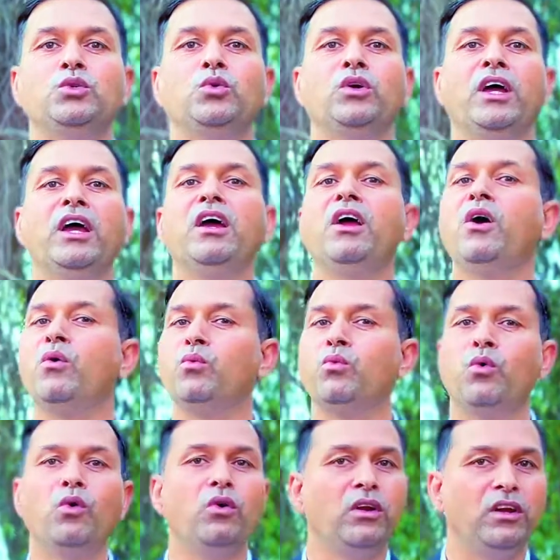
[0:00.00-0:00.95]
जो है
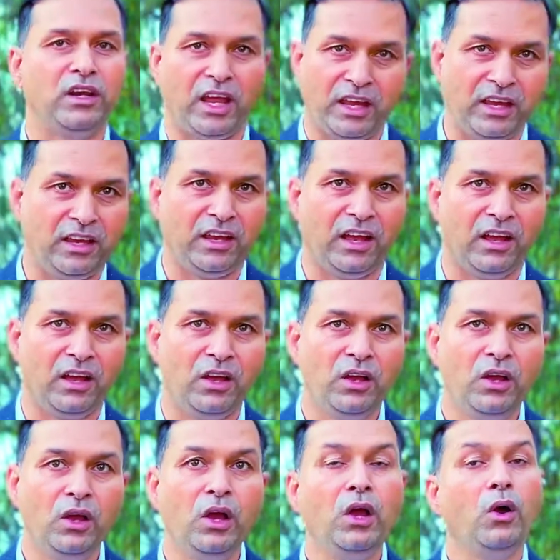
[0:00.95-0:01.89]
वो नहीं है
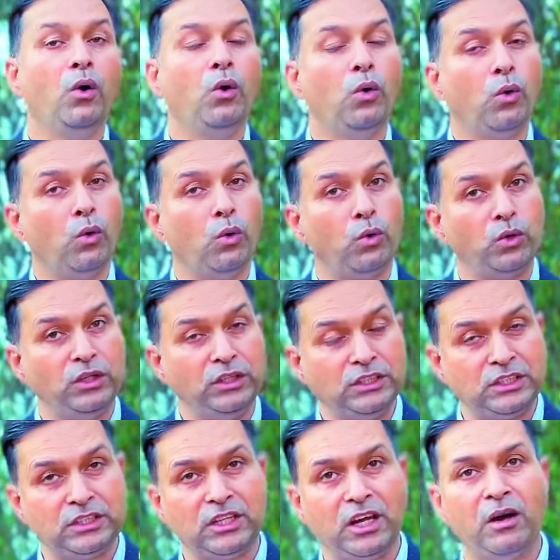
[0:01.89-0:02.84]
और
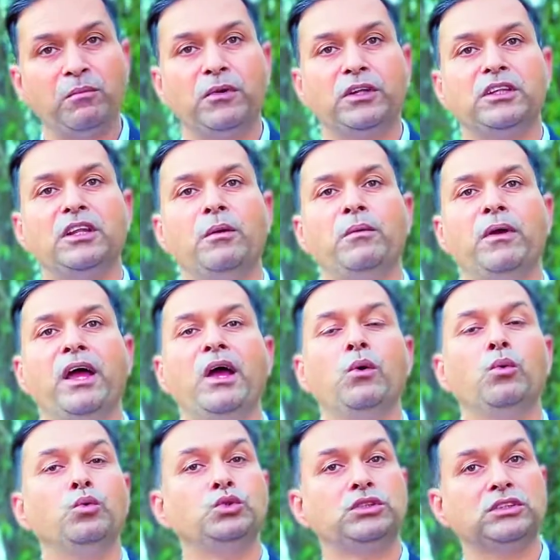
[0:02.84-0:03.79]
इसका मतलब है
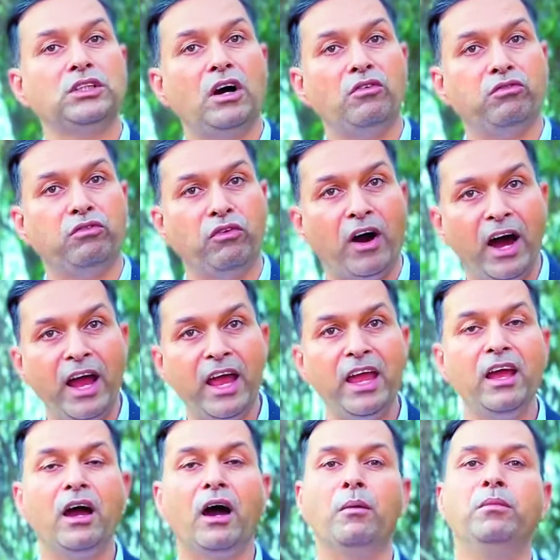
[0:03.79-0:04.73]
उसका
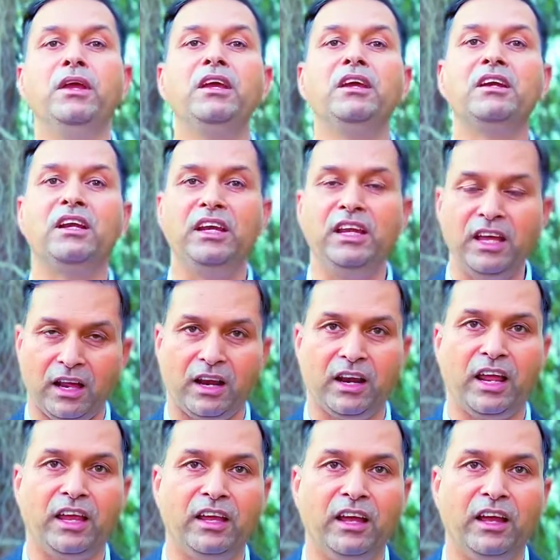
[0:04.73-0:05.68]
वाई अभी क्लियर
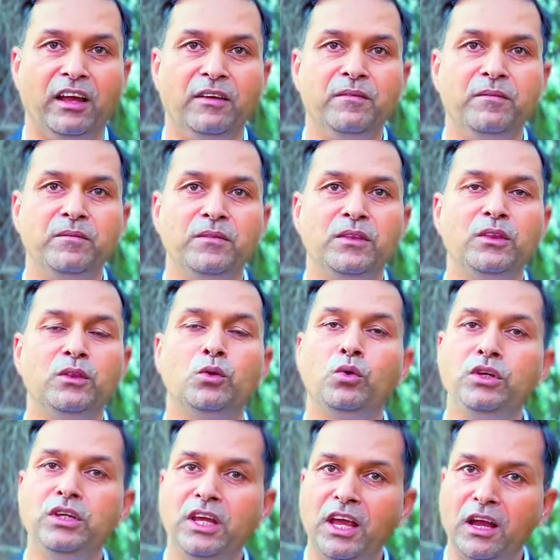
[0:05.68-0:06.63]
नहीं है तो
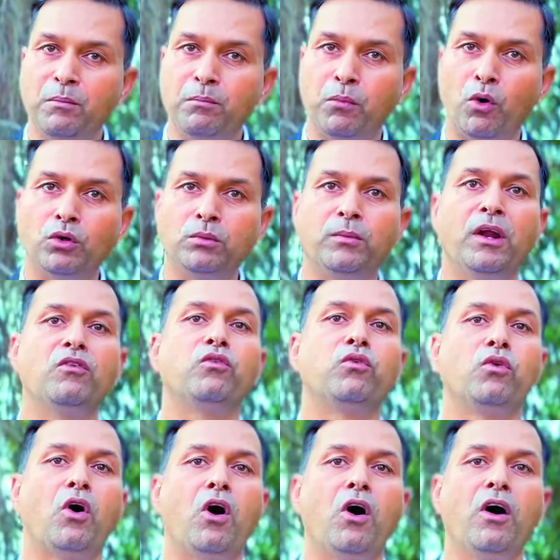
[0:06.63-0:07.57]
ये एक बहुत बड़ा
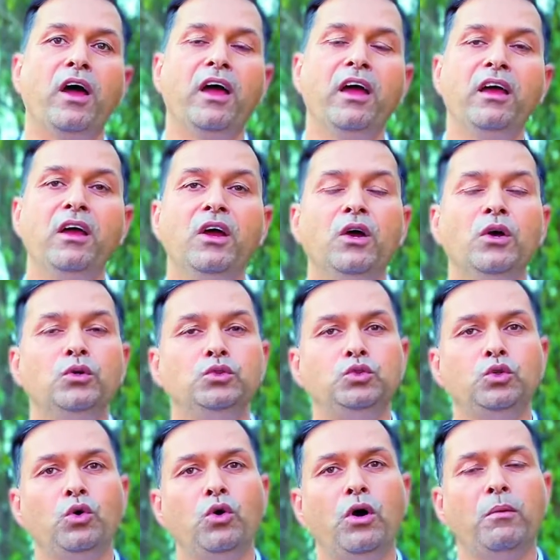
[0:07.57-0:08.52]
फ्लॉ है
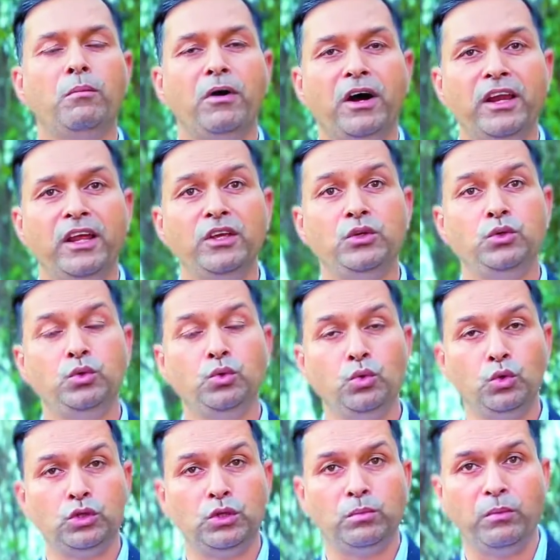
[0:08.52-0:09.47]
जो हमारे
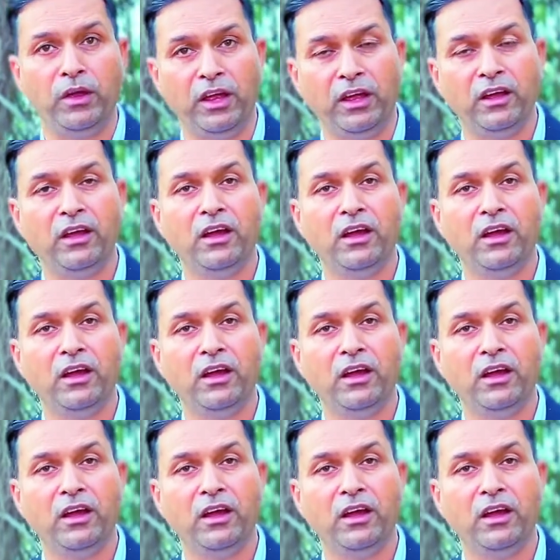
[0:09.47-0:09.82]
यूथ में